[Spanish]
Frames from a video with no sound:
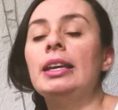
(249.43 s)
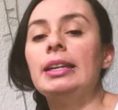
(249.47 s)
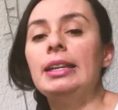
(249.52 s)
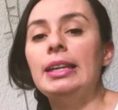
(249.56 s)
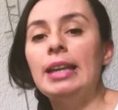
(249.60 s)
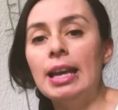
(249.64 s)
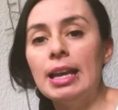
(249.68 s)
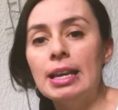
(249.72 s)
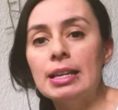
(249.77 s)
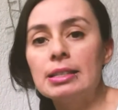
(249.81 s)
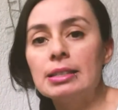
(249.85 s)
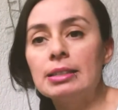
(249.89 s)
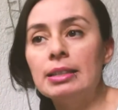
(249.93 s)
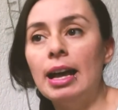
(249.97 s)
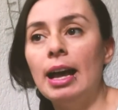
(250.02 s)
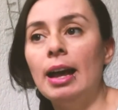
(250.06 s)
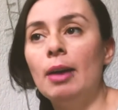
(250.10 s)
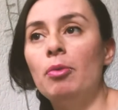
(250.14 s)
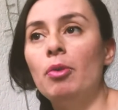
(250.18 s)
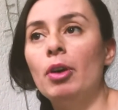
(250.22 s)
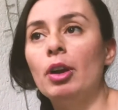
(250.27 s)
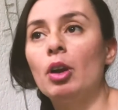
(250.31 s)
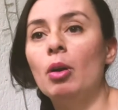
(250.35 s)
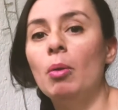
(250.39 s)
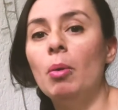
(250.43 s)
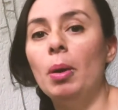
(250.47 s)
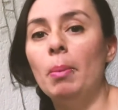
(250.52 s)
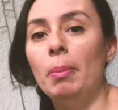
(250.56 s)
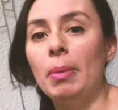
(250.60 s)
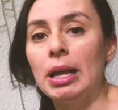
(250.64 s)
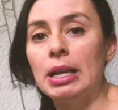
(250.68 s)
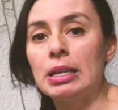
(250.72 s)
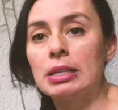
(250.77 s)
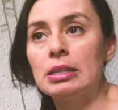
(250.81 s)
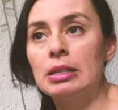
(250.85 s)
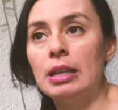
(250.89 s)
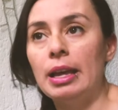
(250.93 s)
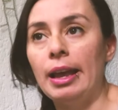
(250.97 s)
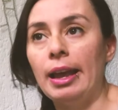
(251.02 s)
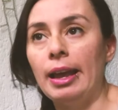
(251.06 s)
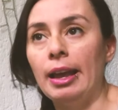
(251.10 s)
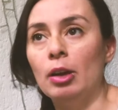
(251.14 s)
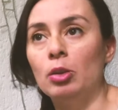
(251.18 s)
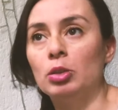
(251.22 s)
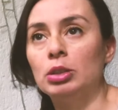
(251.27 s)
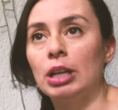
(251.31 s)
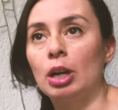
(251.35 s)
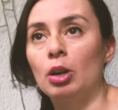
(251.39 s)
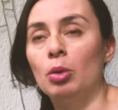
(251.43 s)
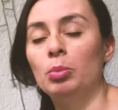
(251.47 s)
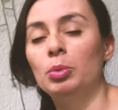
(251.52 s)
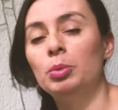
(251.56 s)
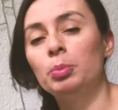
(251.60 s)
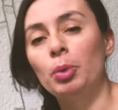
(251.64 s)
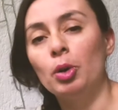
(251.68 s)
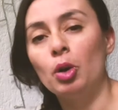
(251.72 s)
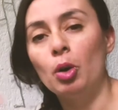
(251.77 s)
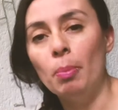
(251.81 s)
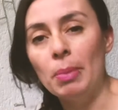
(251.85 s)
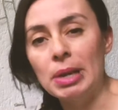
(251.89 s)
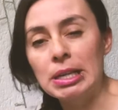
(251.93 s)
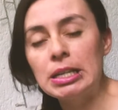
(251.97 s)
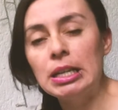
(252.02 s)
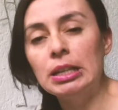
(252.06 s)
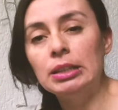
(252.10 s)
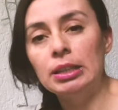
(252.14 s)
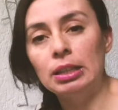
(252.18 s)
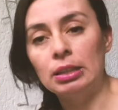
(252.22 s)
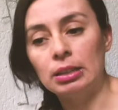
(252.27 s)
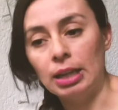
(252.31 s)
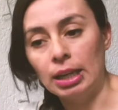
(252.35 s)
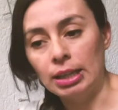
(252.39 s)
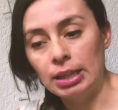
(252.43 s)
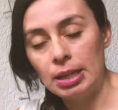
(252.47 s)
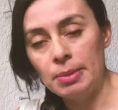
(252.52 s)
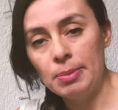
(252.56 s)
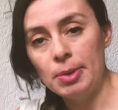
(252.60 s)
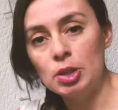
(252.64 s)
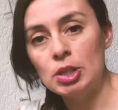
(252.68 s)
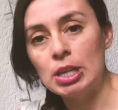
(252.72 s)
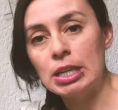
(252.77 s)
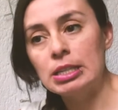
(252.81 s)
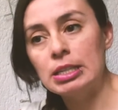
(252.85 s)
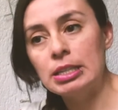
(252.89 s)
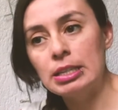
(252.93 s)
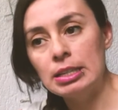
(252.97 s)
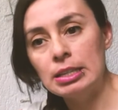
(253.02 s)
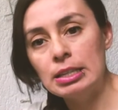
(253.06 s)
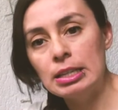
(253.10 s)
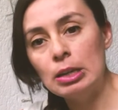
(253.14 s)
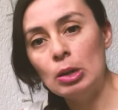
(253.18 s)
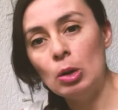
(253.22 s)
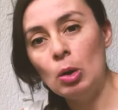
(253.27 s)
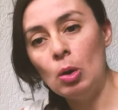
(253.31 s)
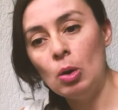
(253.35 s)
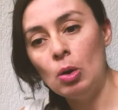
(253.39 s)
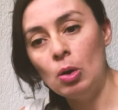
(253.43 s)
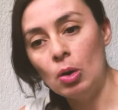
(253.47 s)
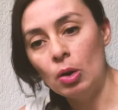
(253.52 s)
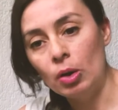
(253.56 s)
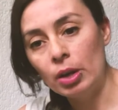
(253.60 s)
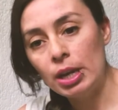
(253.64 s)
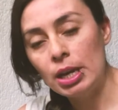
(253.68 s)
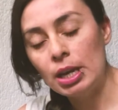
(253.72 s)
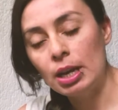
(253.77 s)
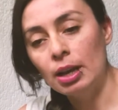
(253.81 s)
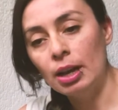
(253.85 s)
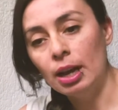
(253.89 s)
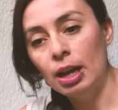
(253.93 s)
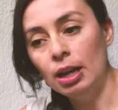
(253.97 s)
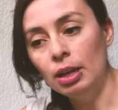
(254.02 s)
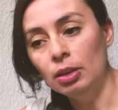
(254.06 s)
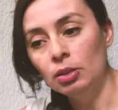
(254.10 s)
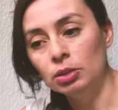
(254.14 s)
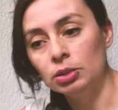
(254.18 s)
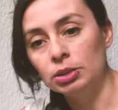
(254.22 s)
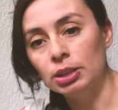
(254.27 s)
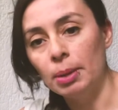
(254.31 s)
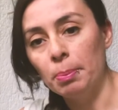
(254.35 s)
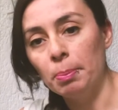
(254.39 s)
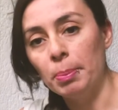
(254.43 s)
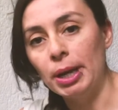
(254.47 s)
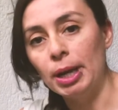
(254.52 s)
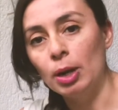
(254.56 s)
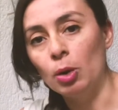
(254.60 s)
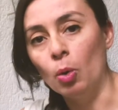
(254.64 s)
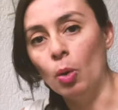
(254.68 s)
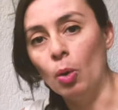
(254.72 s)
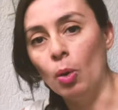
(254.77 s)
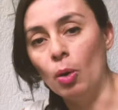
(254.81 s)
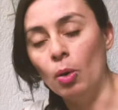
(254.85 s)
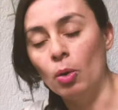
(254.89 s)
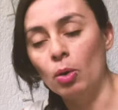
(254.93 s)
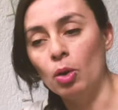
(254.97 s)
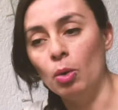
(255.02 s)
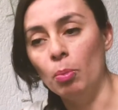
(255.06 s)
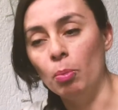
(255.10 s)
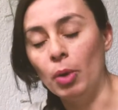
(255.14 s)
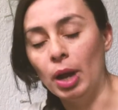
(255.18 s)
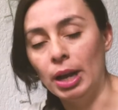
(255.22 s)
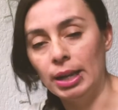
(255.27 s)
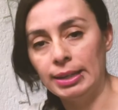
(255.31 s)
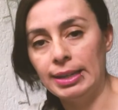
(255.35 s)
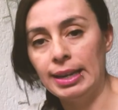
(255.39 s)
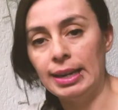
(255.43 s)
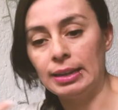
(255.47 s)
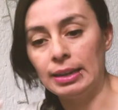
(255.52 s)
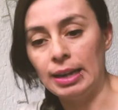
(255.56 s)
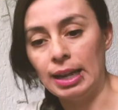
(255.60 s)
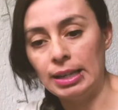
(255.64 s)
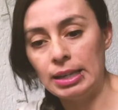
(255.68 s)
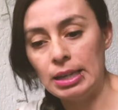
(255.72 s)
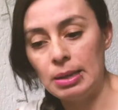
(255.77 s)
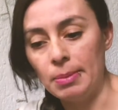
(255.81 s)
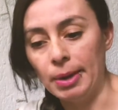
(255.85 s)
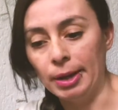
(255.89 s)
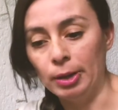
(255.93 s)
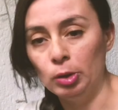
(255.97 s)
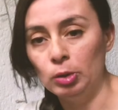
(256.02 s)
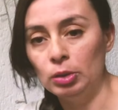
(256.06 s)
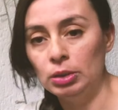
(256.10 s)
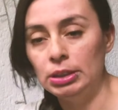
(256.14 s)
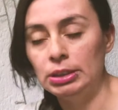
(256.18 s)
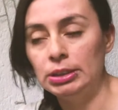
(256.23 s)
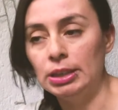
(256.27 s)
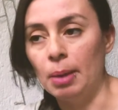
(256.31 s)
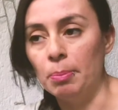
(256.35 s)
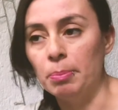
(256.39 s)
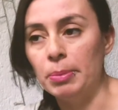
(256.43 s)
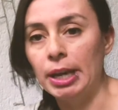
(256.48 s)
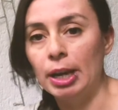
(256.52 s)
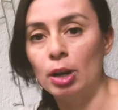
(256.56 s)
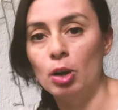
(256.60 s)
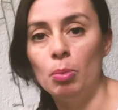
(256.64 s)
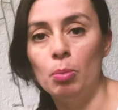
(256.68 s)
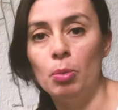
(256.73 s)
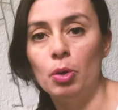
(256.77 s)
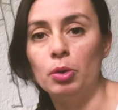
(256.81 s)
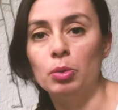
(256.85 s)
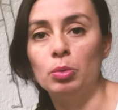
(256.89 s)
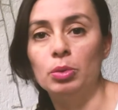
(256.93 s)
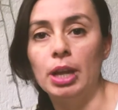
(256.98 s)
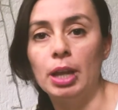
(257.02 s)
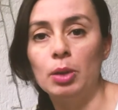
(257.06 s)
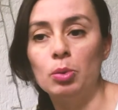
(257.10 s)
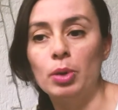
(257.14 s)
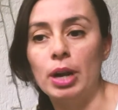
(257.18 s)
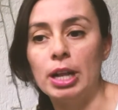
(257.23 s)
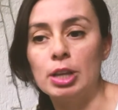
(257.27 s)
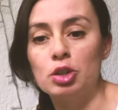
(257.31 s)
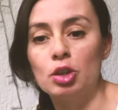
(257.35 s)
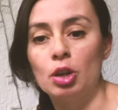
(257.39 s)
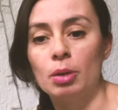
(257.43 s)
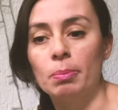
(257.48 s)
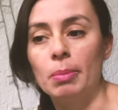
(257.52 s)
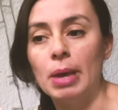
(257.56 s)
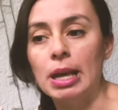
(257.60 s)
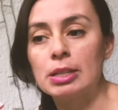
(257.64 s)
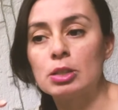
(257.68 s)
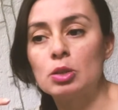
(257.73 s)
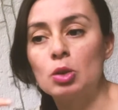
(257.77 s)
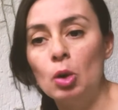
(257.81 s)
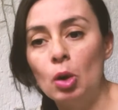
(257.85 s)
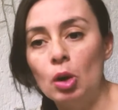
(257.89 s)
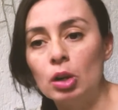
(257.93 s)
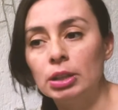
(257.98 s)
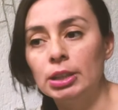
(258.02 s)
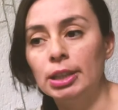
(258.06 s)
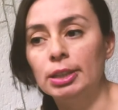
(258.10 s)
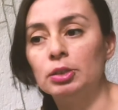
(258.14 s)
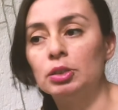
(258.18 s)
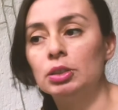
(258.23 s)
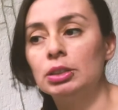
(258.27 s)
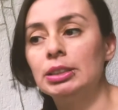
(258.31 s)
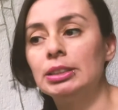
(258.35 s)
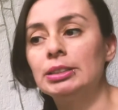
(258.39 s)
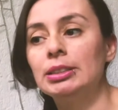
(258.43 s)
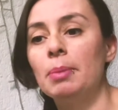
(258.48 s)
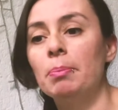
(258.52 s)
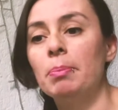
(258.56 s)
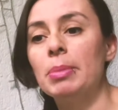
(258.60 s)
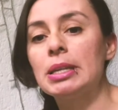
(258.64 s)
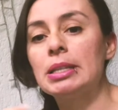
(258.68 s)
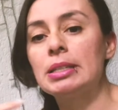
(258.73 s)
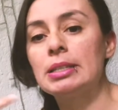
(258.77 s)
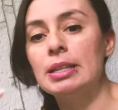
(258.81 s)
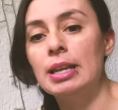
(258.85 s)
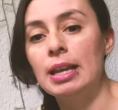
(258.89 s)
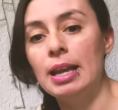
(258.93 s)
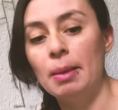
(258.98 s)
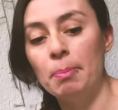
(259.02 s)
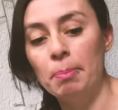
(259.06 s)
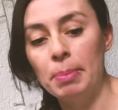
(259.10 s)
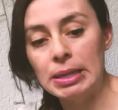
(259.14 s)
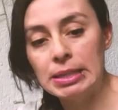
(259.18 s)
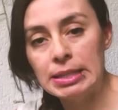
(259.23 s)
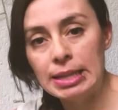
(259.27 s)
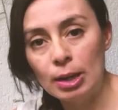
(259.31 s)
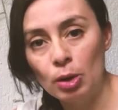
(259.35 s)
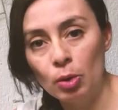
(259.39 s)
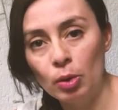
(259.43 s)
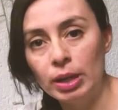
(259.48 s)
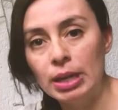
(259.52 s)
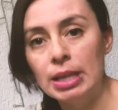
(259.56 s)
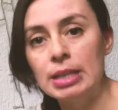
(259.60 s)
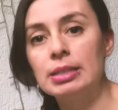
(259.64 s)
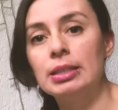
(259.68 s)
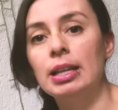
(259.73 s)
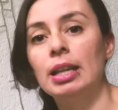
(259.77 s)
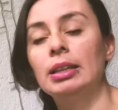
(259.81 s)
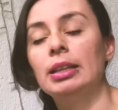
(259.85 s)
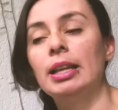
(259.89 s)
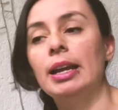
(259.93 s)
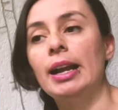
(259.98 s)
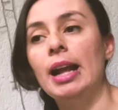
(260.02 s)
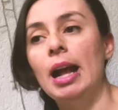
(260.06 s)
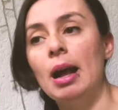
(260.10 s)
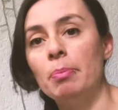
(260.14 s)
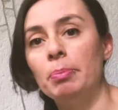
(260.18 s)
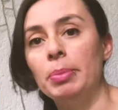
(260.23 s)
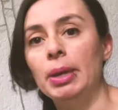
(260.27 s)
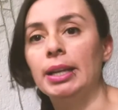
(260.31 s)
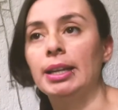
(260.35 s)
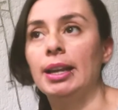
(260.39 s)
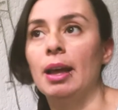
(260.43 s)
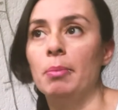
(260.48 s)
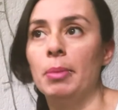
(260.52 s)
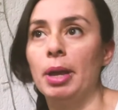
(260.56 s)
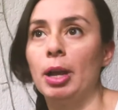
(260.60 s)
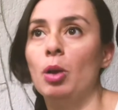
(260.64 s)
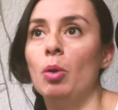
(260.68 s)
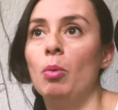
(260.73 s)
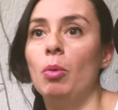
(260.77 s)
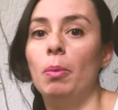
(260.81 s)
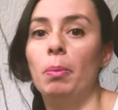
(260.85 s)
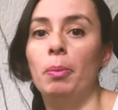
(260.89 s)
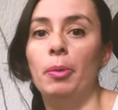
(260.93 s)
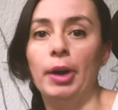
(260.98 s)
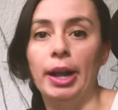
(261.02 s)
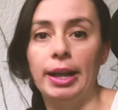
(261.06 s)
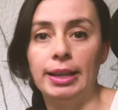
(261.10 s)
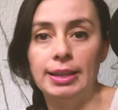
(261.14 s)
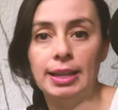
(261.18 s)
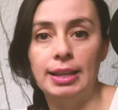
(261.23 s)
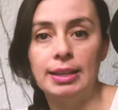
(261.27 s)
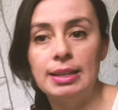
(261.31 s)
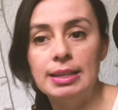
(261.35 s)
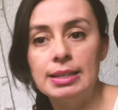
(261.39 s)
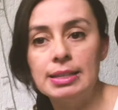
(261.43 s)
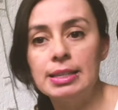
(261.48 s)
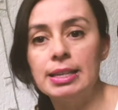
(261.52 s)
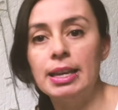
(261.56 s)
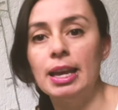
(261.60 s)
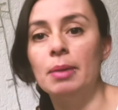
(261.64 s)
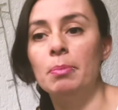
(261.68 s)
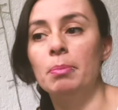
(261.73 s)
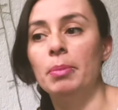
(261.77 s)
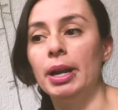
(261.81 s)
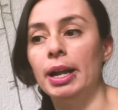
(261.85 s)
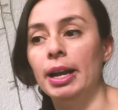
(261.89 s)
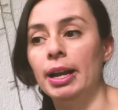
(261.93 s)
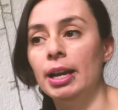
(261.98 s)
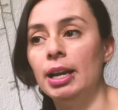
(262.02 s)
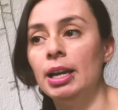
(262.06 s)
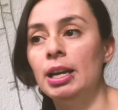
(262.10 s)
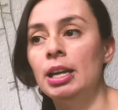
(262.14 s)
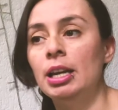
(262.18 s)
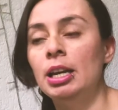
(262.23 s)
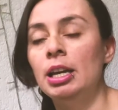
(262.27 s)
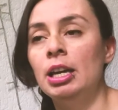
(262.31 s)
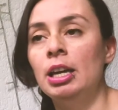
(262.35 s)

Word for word: y esta fue como más de, o sea, como un poco más alternativa, o sea, sí psicológica, o sea, pero como alternativa, ¿no? Y también como de una duración más corta. Entonces empecé, empecé con esta terapia también como por ahí de diciembre,